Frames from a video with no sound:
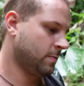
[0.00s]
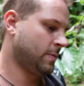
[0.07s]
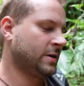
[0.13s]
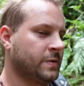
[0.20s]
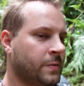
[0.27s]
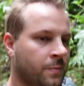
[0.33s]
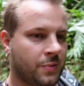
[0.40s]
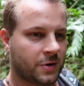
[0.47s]
no
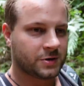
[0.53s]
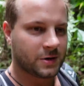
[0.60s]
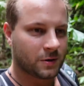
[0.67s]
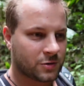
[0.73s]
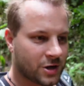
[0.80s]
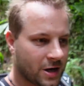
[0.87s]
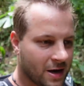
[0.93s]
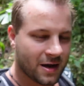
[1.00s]
bardziej bym
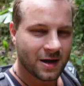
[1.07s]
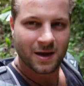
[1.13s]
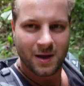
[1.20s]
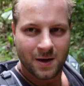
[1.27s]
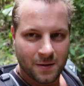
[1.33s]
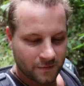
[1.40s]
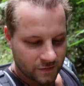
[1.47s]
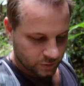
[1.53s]
powiedział, że
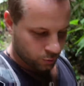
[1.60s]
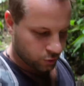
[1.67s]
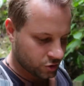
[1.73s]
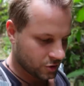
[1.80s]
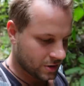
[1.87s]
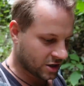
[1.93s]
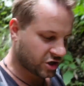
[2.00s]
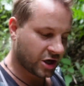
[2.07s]

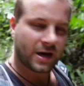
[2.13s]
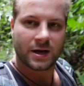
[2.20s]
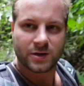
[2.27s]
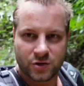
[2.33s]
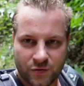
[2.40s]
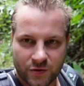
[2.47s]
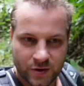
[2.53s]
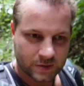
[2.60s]
wzburzona rzeka
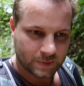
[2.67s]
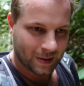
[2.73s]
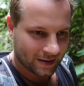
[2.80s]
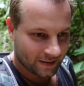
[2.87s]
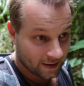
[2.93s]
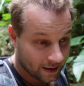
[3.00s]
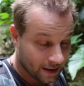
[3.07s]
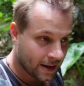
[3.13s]
niż
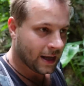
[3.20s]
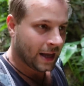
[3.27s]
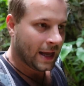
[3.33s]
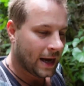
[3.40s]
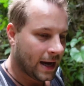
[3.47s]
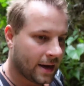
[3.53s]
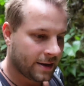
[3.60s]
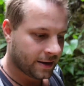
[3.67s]
wodospad
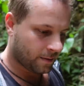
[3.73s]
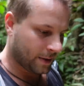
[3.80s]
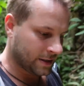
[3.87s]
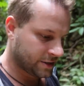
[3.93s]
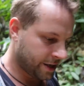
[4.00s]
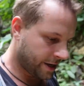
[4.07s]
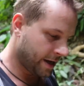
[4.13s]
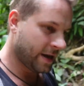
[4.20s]
ale niech
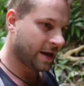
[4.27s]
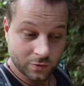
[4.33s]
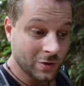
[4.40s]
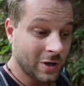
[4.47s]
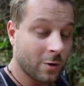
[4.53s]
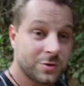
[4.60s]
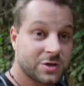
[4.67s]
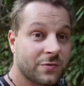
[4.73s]
będzie.
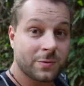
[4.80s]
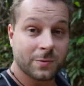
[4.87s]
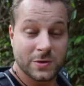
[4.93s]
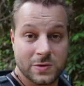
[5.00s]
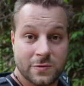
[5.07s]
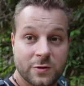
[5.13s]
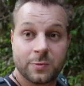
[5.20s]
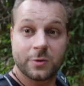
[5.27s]
Udało mi się w tym
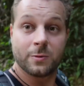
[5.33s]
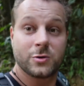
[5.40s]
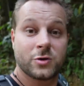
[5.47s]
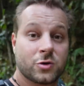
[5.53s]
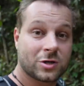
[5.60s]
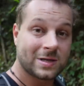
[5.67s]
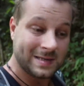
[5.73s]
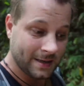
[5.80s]
miejscu nawet porobić
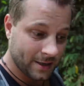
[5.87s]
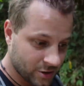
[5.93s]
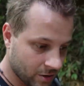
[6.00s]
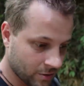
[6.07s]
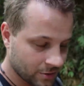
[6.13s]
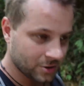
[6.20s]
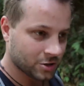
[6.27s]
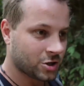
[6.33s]
troszkę zdjęć
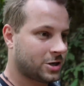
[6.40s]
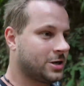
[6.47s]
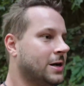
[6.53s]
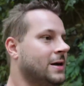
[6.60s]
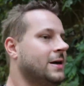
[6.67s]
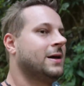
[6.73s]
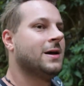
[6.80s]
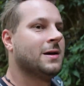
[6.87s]
lotniczych,
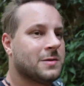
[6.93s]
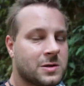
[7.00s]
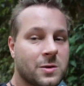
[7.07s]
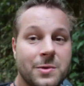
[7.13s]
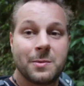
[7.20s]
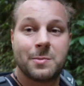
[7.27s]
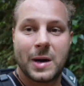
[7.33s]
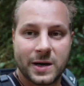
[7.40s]
co
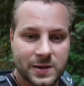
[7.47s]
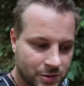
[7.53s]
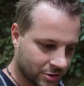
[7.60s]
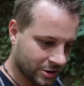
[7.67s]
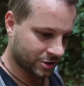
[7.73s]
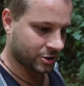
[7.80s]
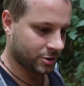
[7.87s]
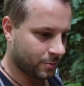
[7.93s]
mnie bardzo
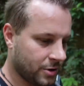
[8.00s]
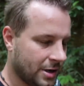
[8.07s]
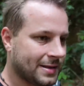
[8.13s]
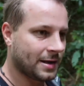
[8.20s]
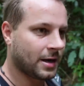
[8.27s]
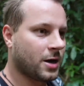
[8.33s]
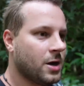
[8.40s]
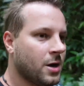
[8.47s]
cieszy, bo
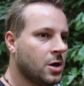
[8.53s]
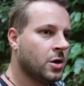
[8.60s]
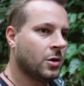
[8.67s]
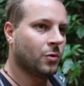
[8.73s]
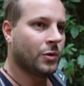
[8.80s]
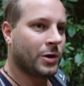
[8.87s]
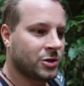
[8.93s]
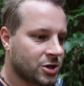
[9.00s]
jednak
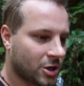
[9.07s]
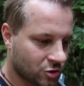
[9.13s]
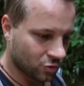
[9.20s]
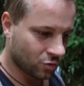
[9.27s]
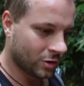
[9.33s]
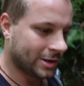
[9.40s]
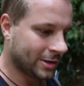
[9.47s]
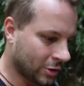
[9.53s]
ujęcia
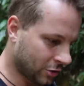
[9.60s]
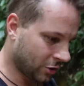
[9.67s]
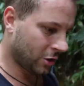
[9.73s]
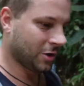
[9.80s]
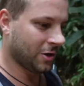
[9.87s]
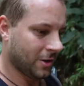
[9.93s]
dżungli, no to